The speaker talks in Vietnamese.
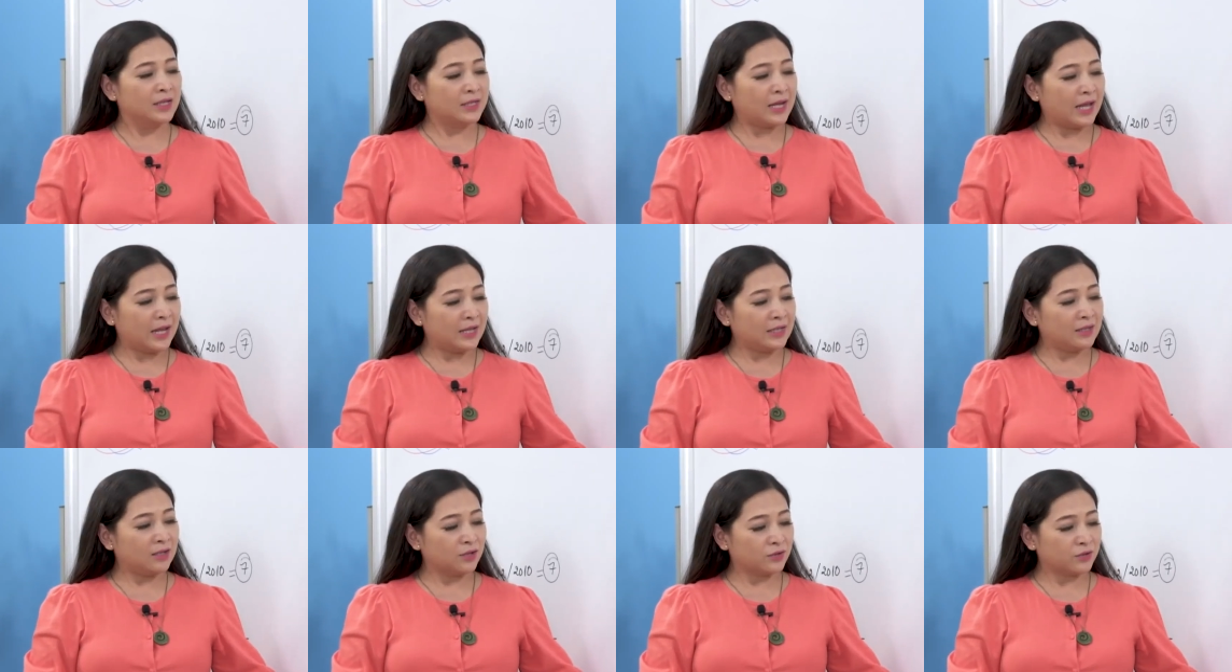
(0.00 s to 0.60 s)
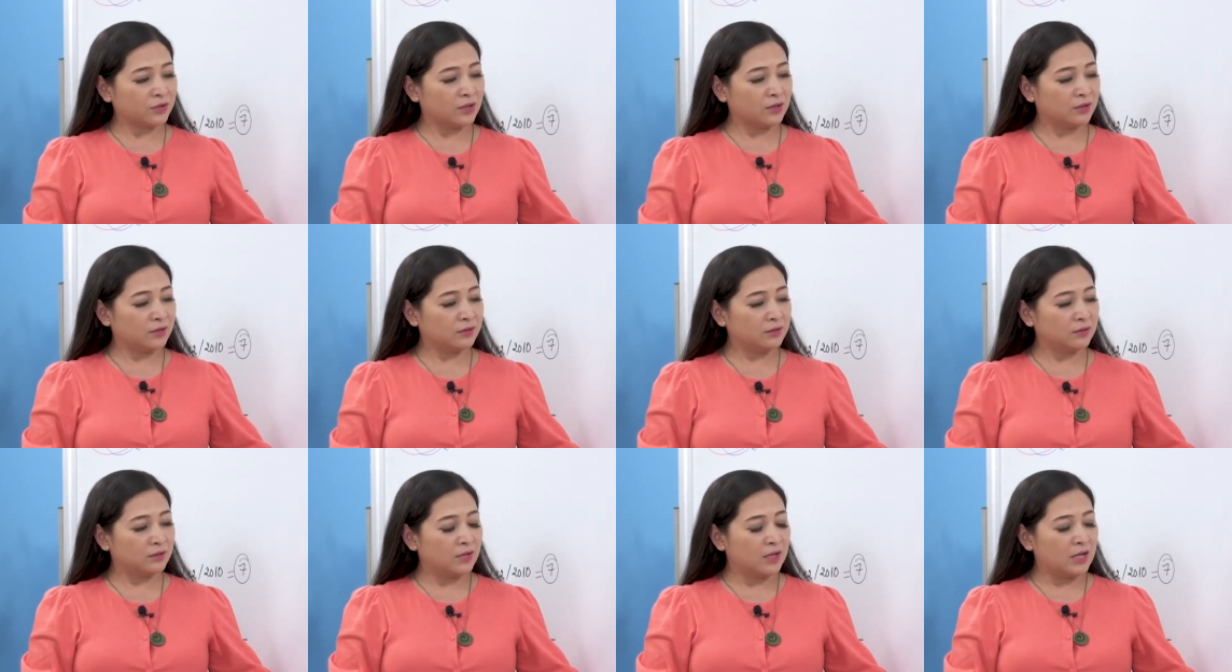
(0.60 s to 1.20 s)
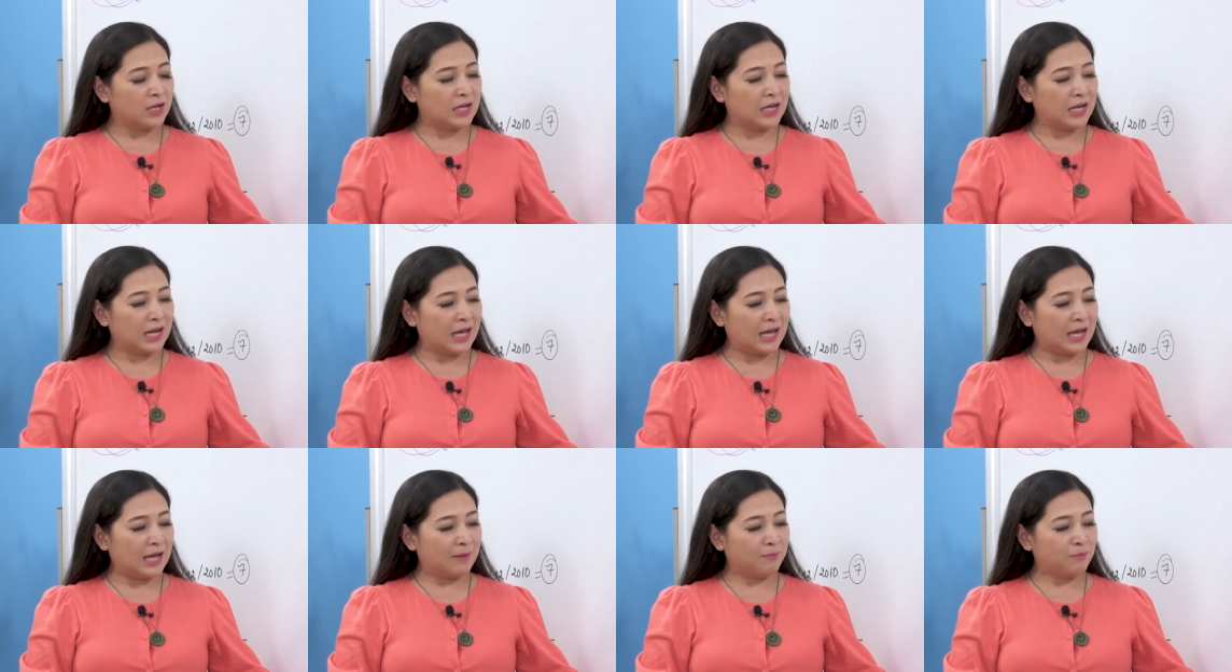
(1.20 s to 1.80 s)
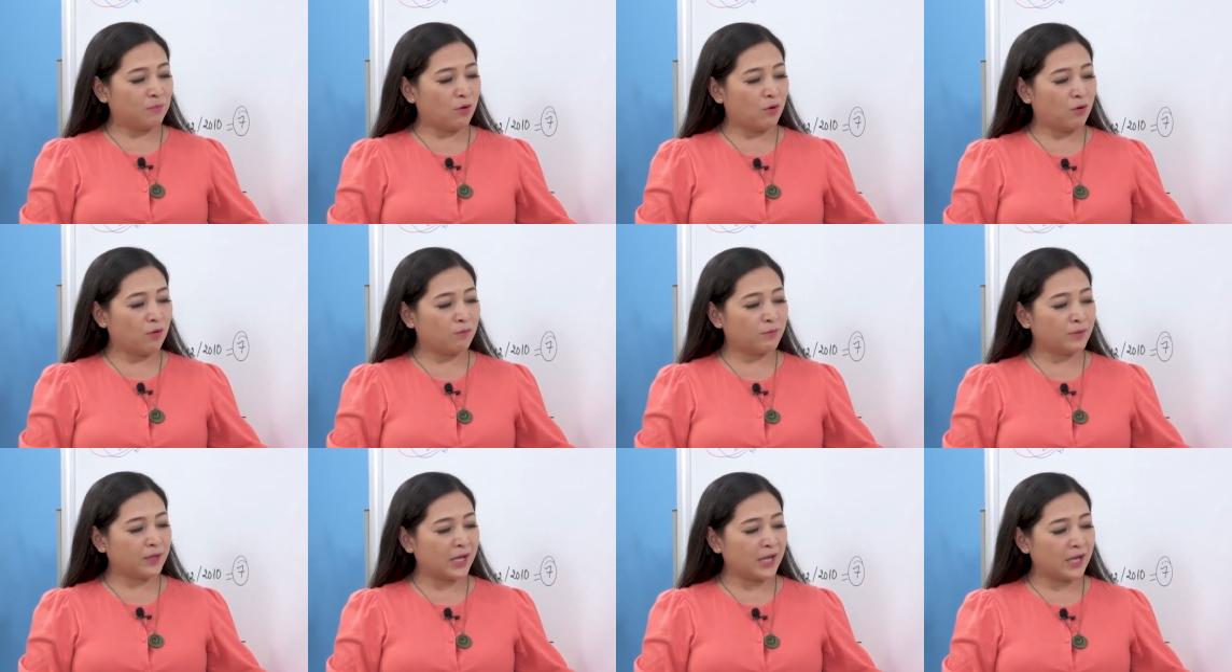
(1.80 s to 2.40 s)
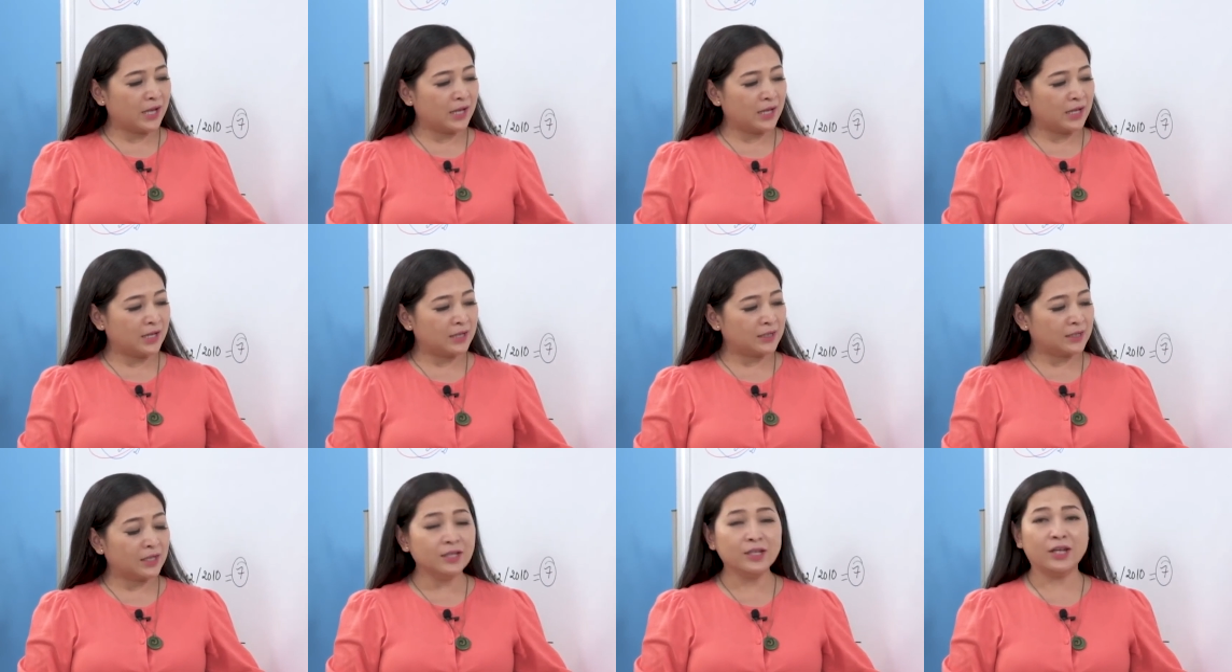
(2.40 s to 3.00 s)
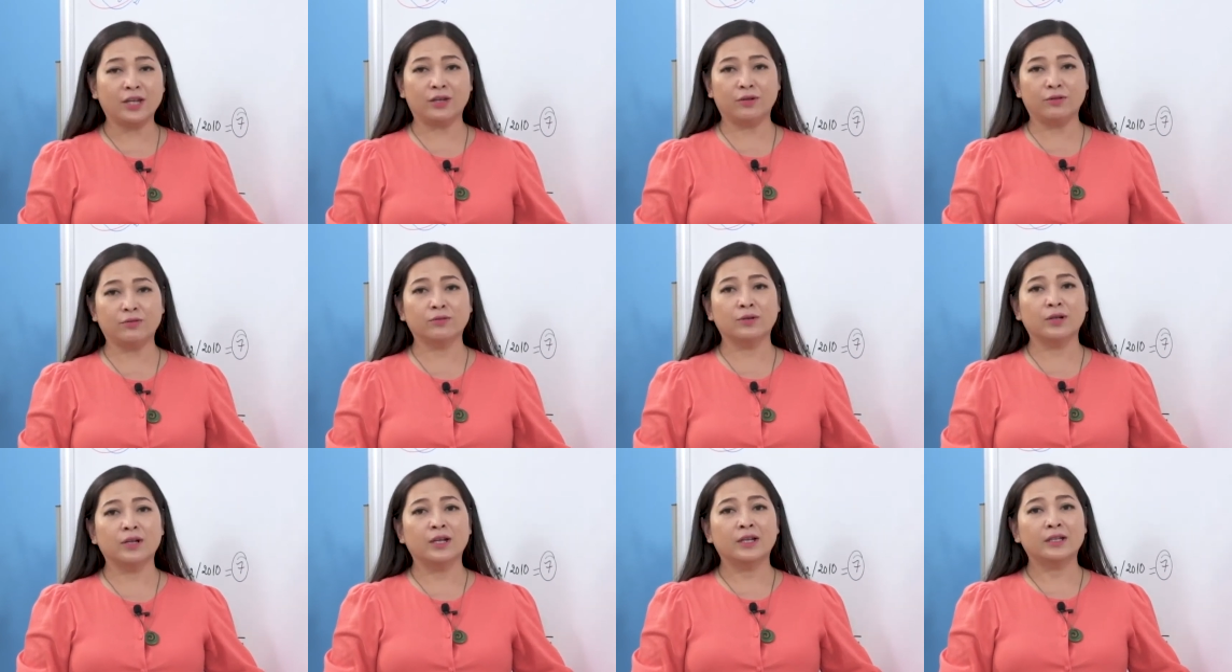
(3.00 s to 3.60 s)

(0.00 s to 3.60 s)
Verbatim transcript: Đây thực sự là một cái tín hiệu